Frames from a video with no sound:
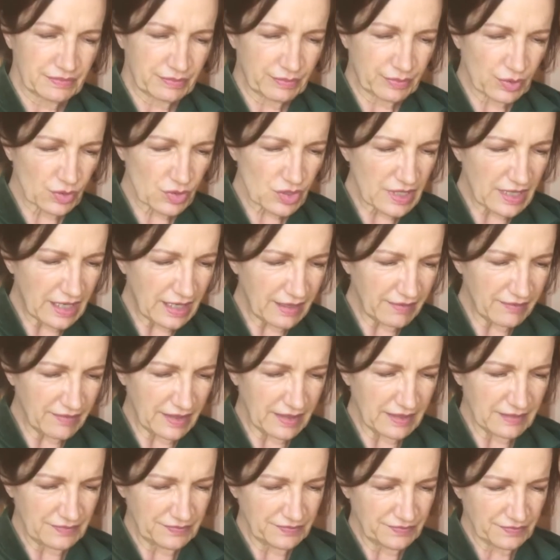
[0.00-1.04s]

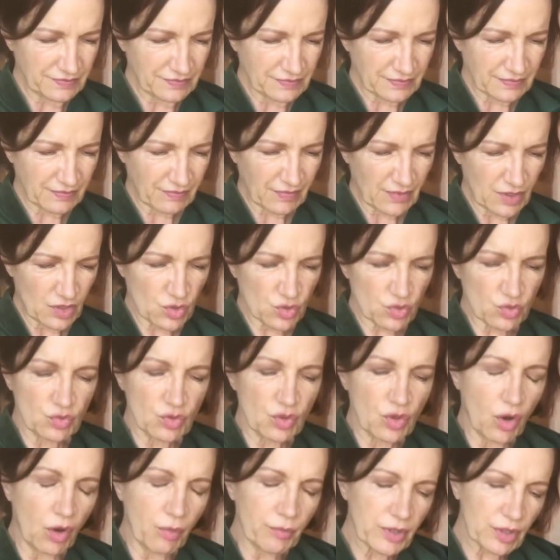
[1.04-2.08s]
posava
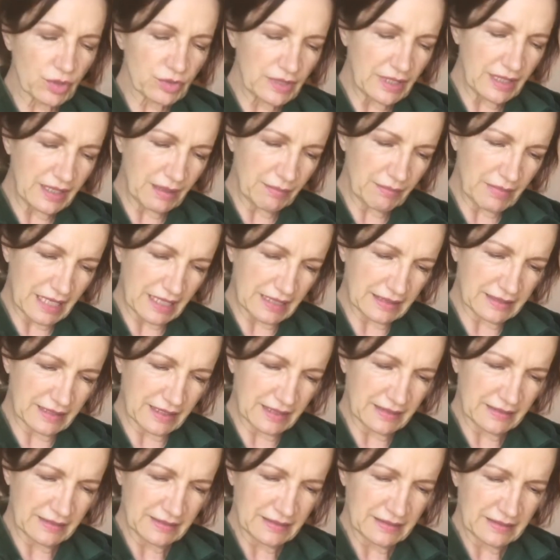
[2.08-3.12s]
sull'omero della
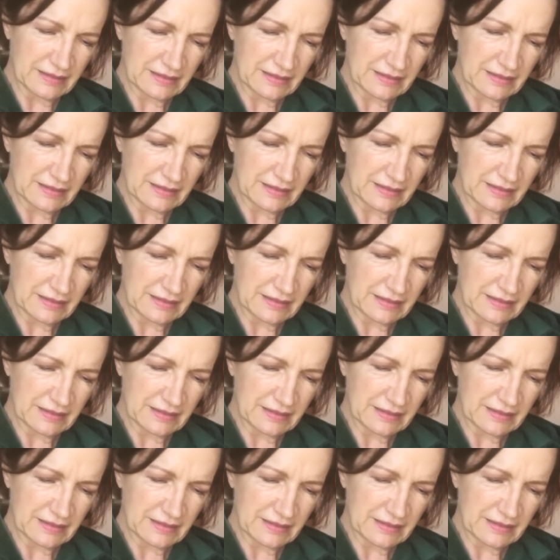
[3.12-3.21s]
madre